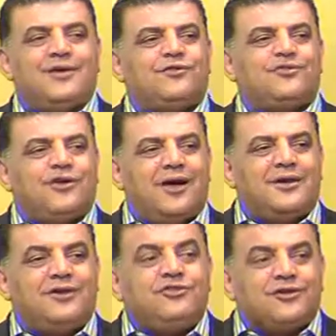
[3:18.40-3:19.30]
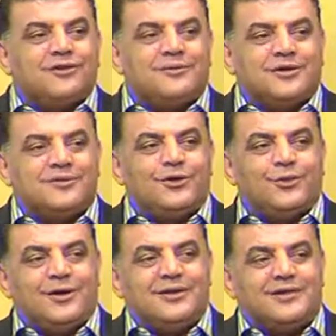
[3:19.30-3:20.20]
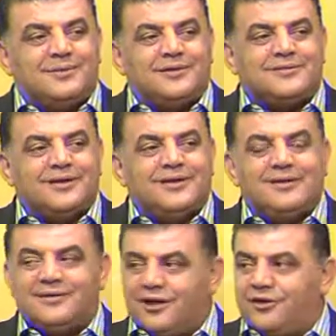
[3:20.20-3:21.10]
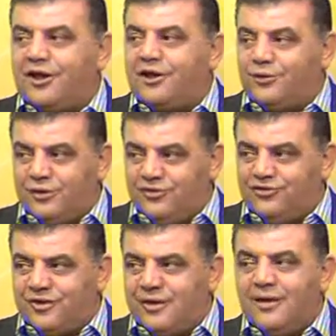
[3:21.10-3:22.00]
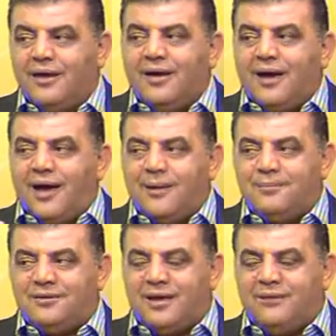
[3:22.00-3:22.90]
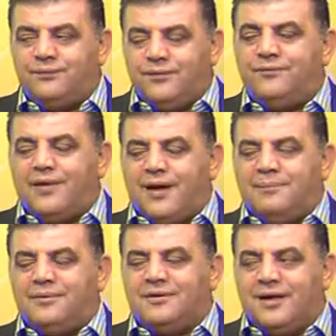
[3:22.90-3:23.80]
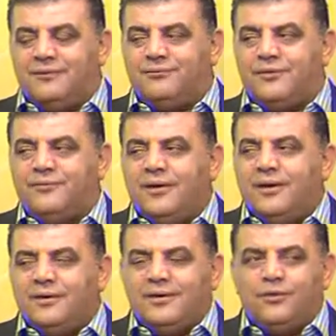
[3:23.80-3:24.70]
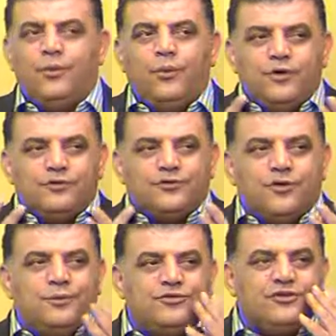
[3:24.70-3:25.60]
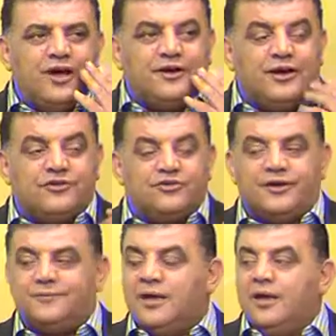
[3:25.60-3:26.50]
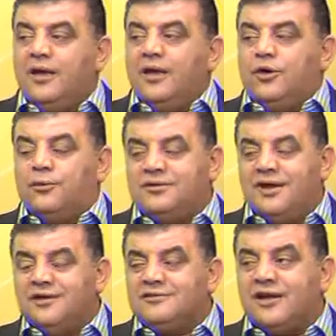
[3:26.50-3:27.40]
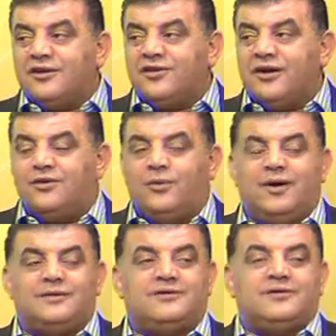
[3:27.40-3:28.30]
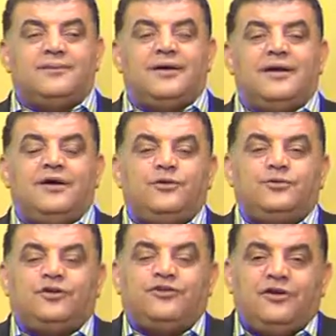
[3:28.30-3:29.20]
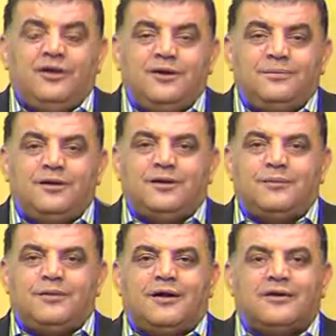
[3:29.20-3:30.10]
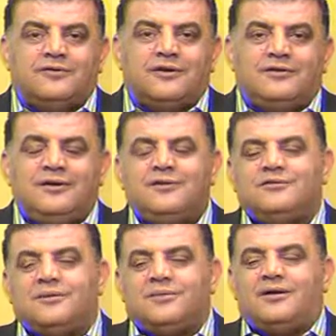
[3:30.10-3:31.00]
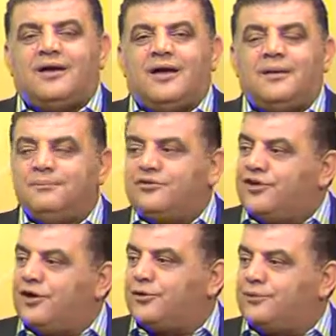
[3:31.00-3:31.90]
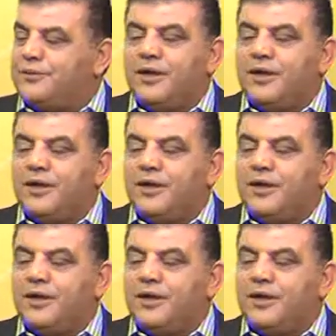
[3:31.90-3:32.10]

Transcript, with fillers: الشعر قشره البطيخ وليس البطيخ يعني ناكله القشره القشره اللي عم بتخفف البيضة. عم بتخفف اللي هو الزغب الشعر الاشعر وبدي انصح شغله واحده للصبايا انه التشقير بالكيميكالز كثير صبايا عم بشقروا